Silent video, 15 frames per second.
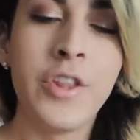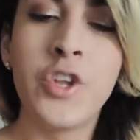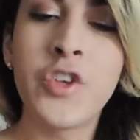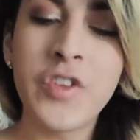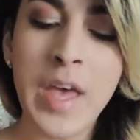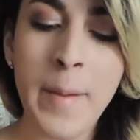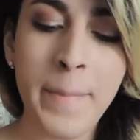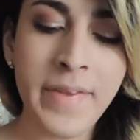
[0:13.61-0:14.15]
no
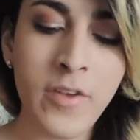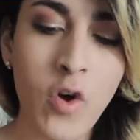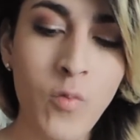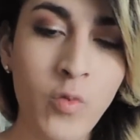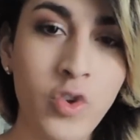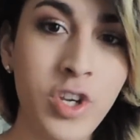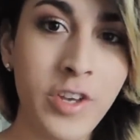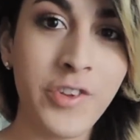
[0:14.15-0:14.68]
sé, han pasado
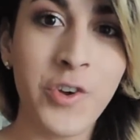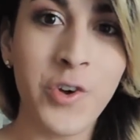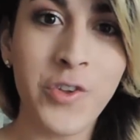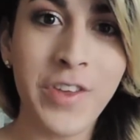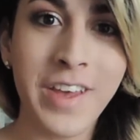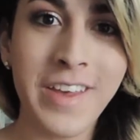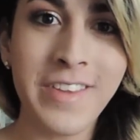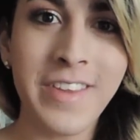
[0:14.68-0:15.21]
muchas
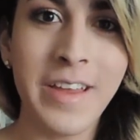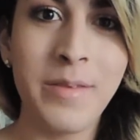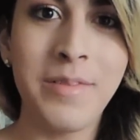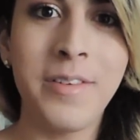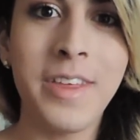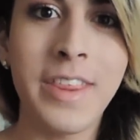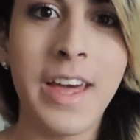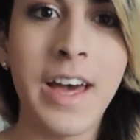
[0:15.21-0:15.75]
cosas en mi
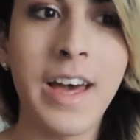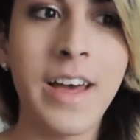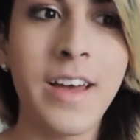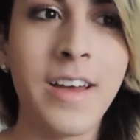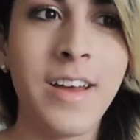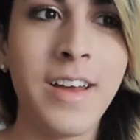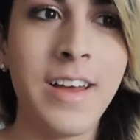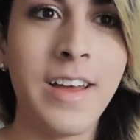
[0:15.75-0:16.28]
vida
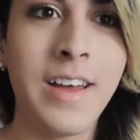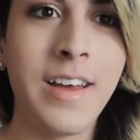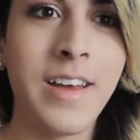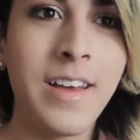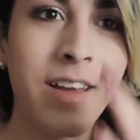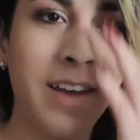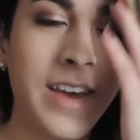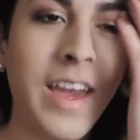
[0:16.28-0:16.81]

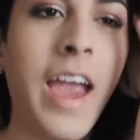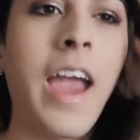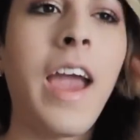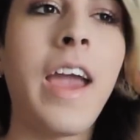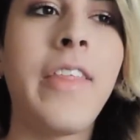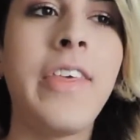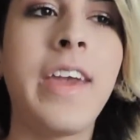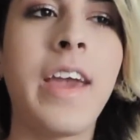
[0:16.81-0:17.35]

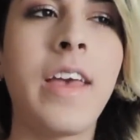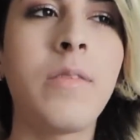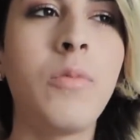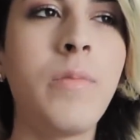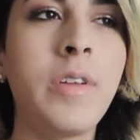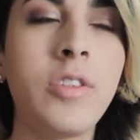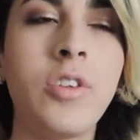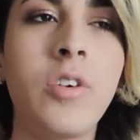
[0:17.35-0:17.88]
que dije, es
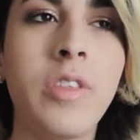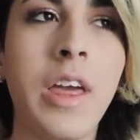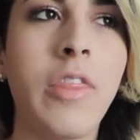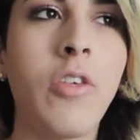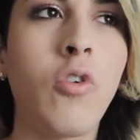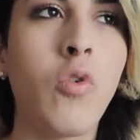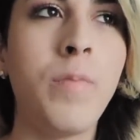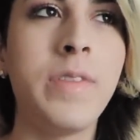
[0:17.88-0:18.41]
momento de
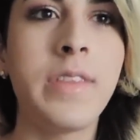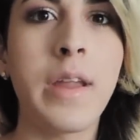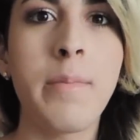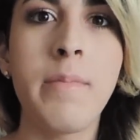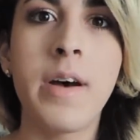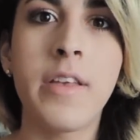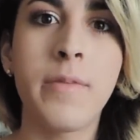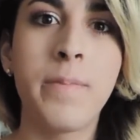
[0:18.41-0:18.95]
documentar
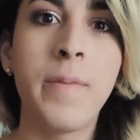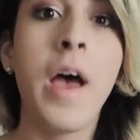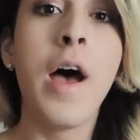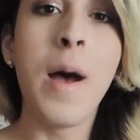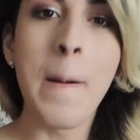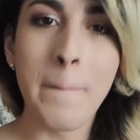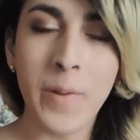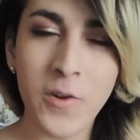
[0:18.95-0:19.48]
más
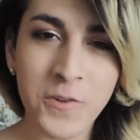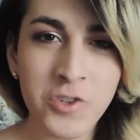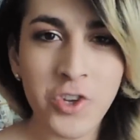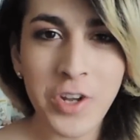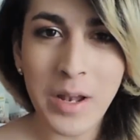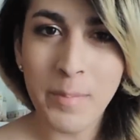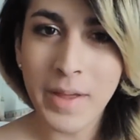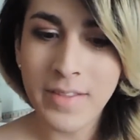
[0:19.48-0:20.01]

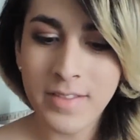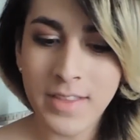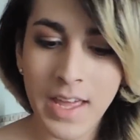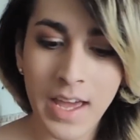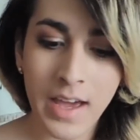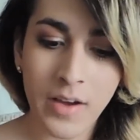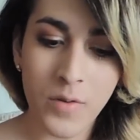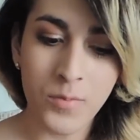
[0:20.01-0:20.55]

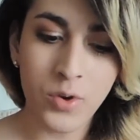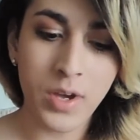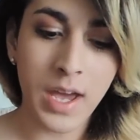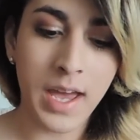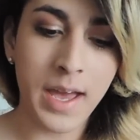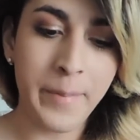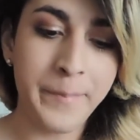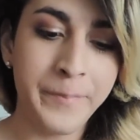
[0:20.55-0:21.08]
profesionalmente, como
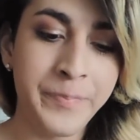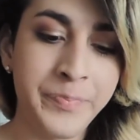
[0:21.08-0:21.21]
que...